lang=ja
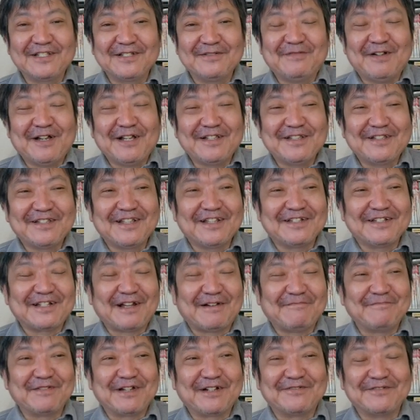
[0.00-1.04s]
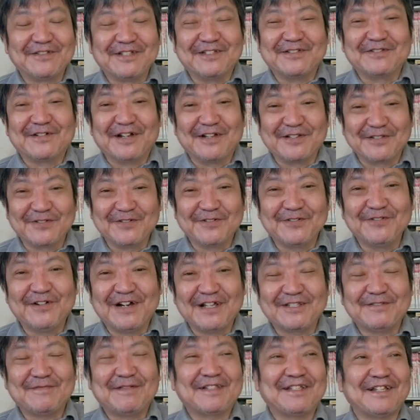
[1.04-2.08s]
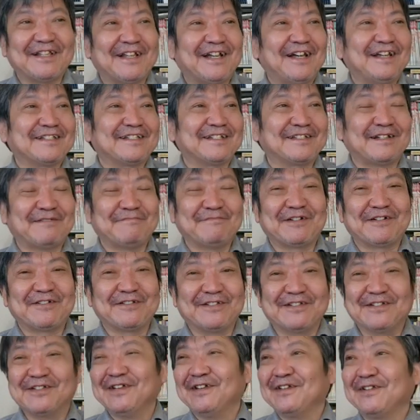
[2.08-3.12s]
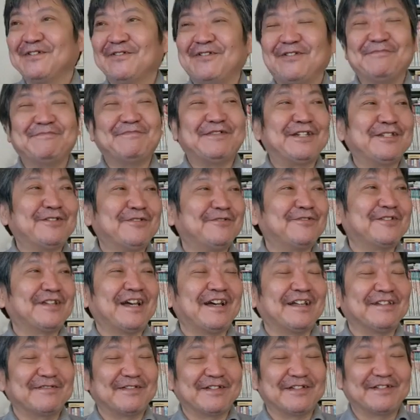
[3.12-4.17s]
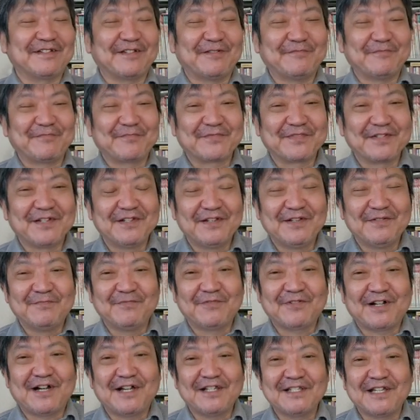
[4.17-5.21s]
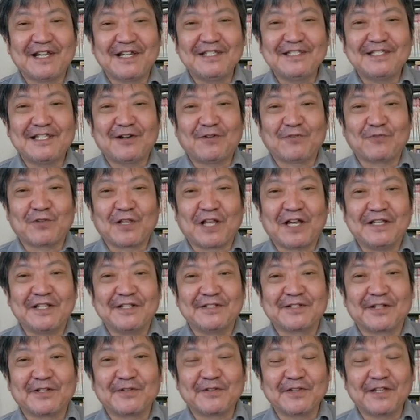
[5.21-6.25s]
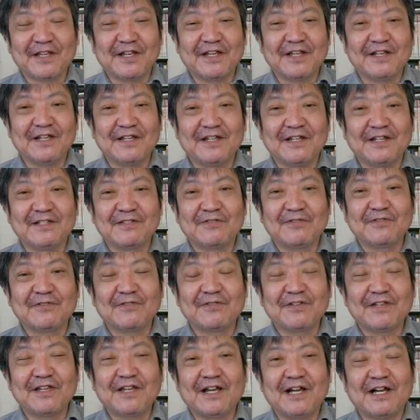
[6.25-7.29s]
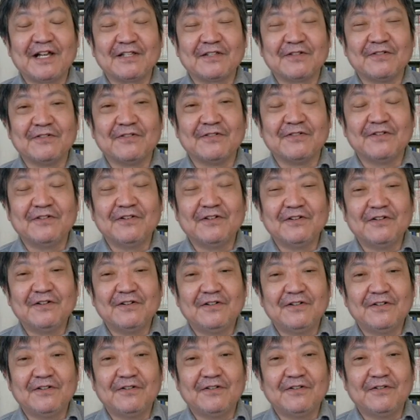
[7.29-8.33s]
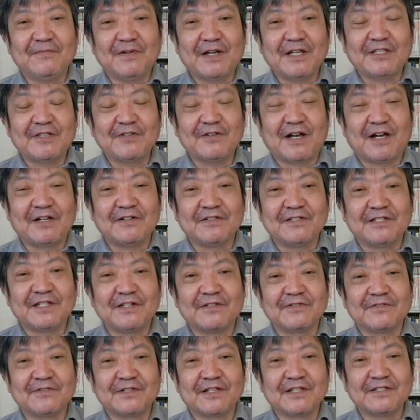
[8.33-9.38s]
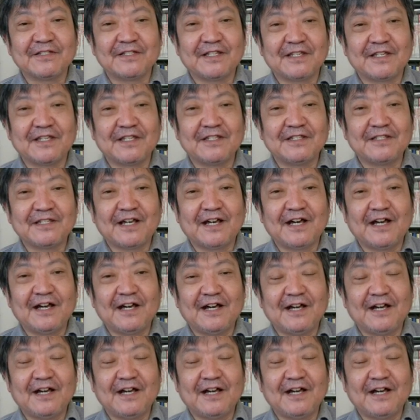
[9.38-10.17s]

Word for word: 集まって300人とかでしょよう集まったなあと300人今日いっぱい人おるやんって僕あんな行ったことないですけどね、えー、時々あの街を歩いてるとですね銀座